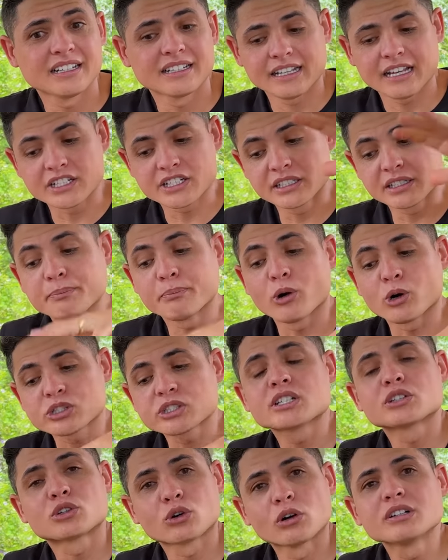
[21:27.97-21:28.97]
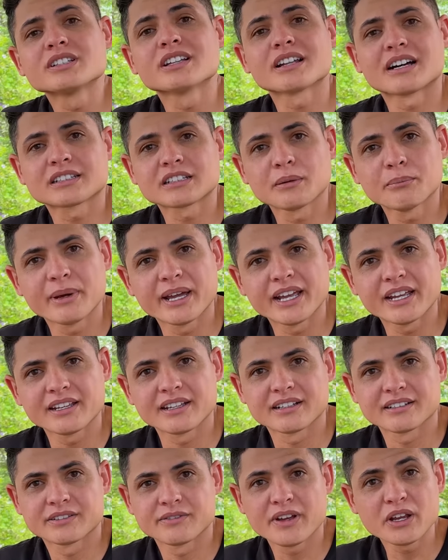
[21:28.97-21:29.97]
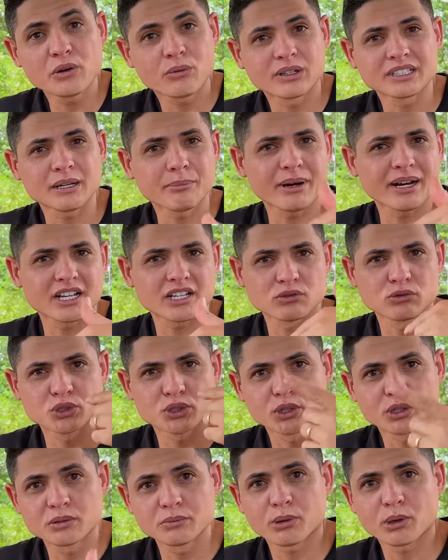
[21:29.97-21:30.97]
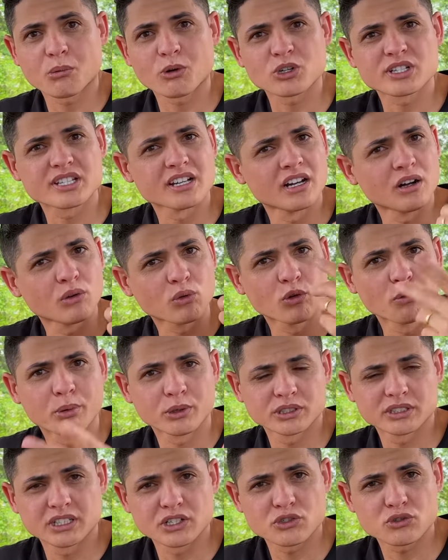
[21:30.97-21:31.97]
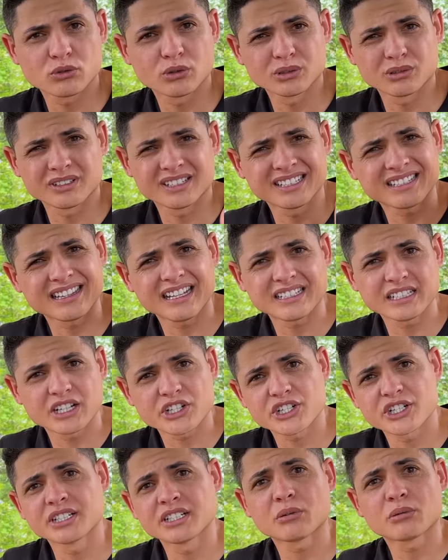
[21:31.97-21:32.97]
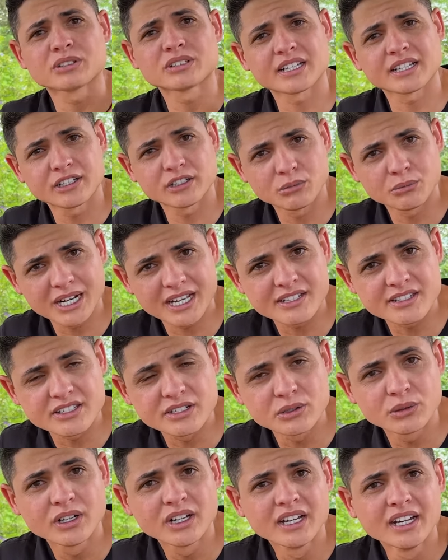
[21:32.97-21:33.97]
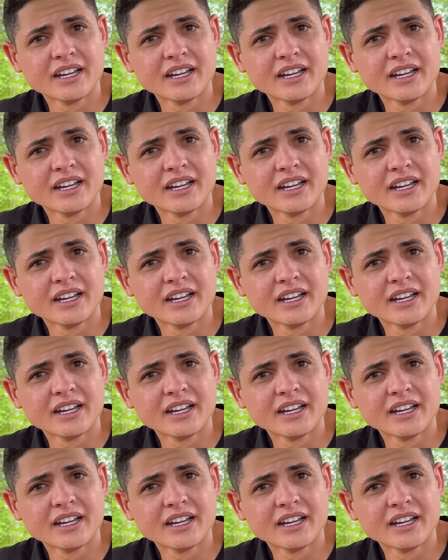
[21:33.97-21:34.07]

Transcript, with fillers: Que a gente posta drone lá também. Vem quando aparece um drone em promoção, cupom de desconto, tanto lá da China quanto aqui no Brasil.